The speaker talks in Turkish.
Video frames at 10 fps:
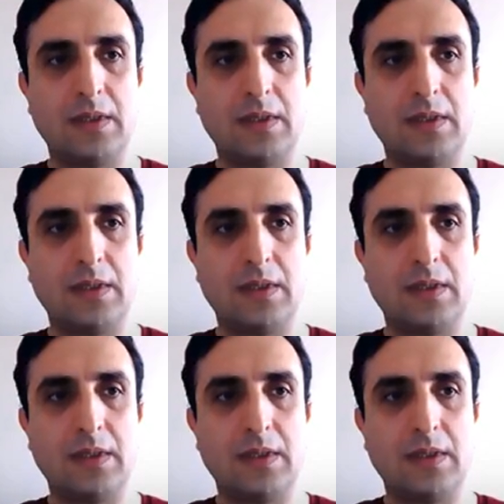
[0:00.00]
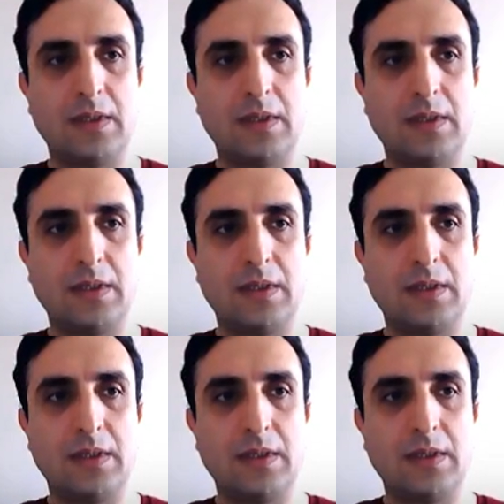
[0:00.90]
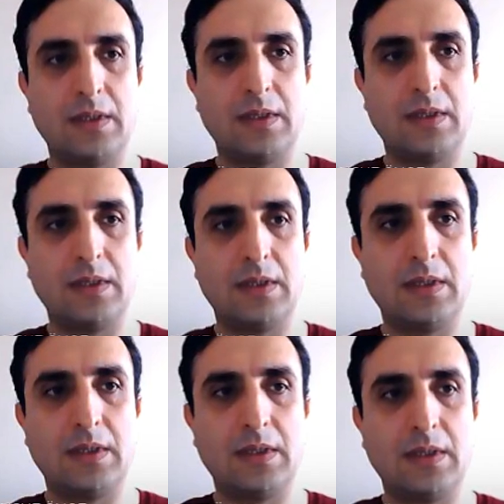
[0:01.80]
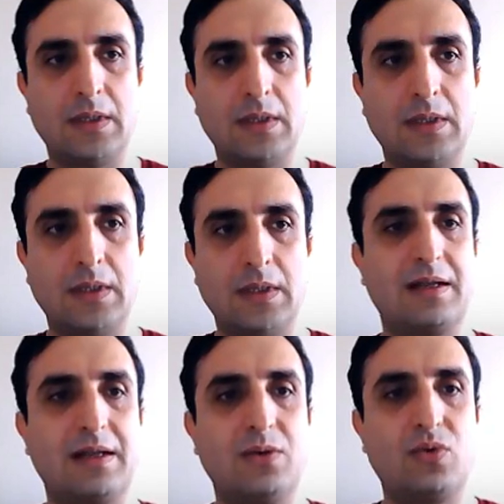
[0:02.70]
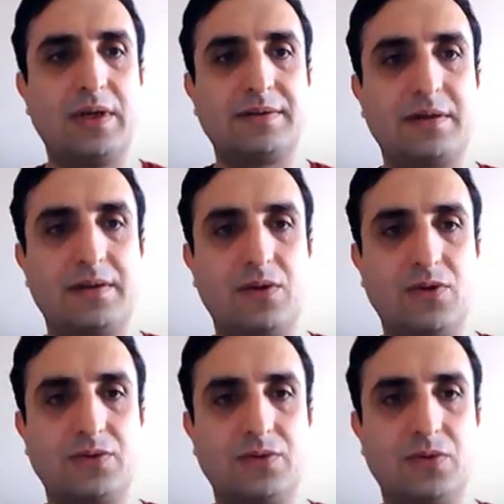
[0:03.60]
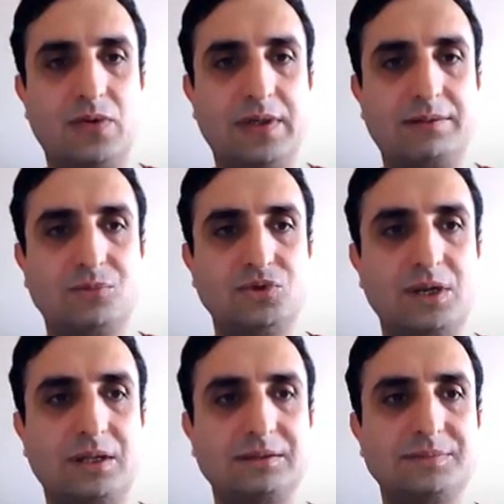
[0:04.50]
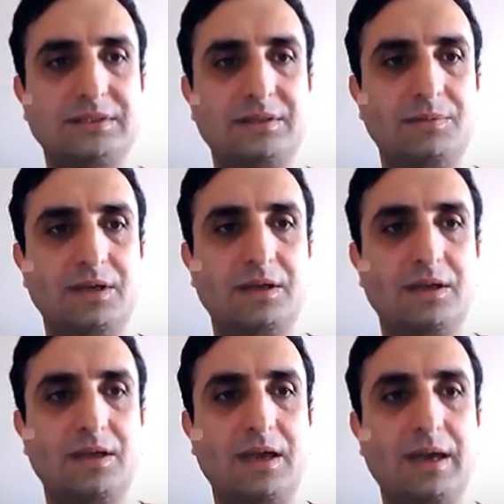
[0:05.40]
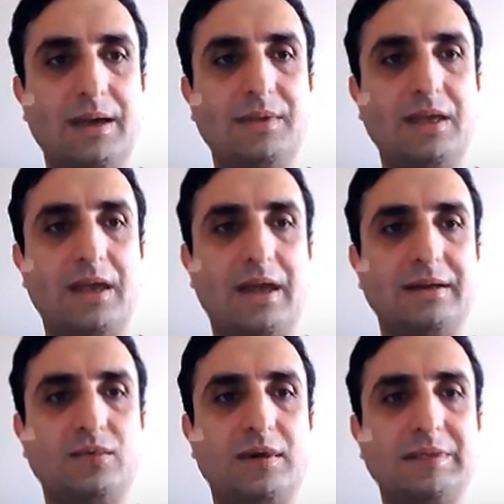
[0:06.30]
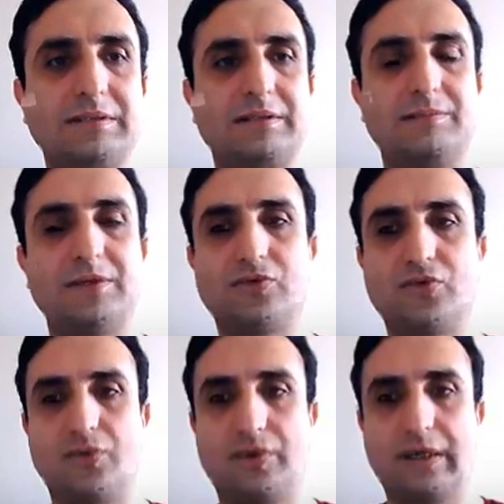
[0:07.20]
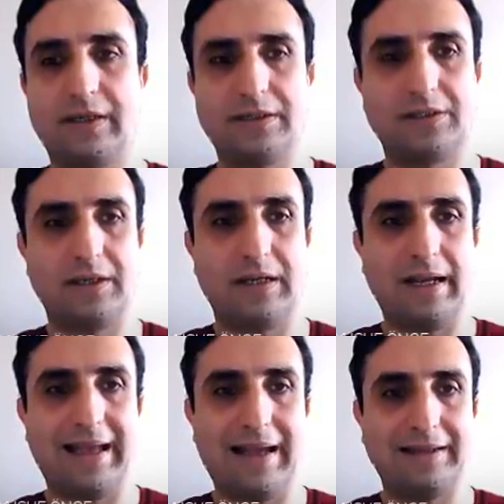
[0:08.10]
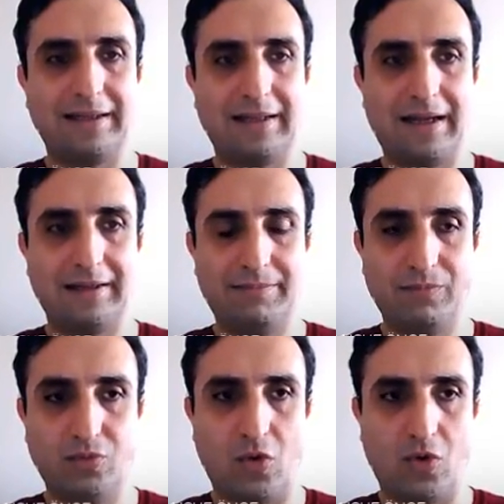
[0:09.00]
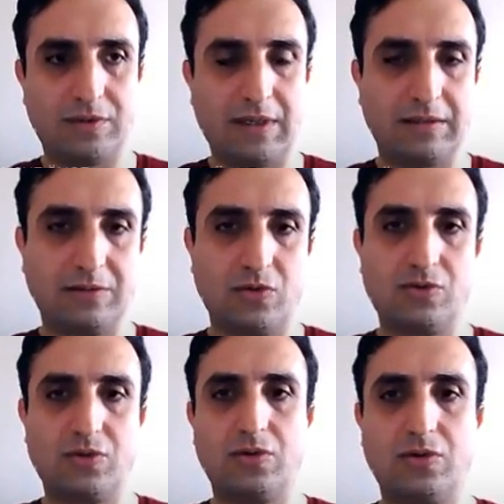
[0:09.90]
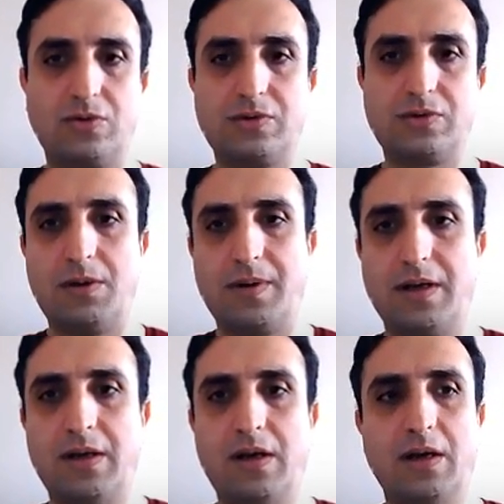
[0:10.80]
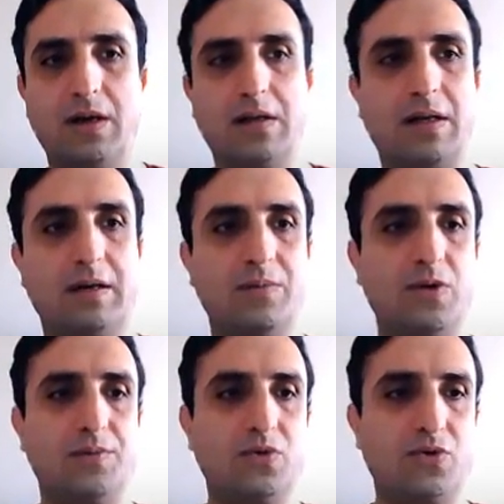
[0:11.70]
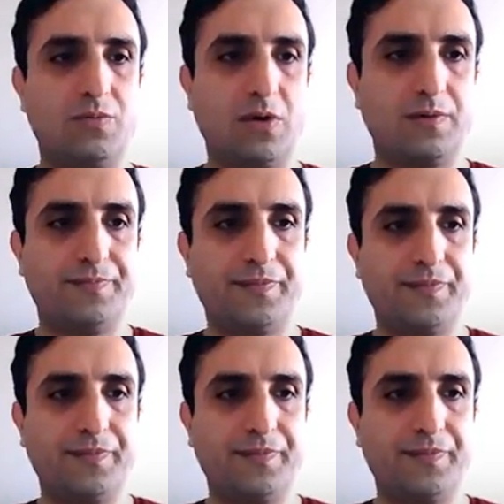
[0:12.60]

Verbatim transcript: Penis spermlerin ve idrarın dışarı atıldığı yerdir. İçerisindeki kanala üretra deniyor. Üretra hem boşaltım sistemi hem de erkek üreme sisteminin sonudur arkadaşlar. Yani erkeklerde bu ortaklık söz konusu ama kadınlarda böyle bir durum yok.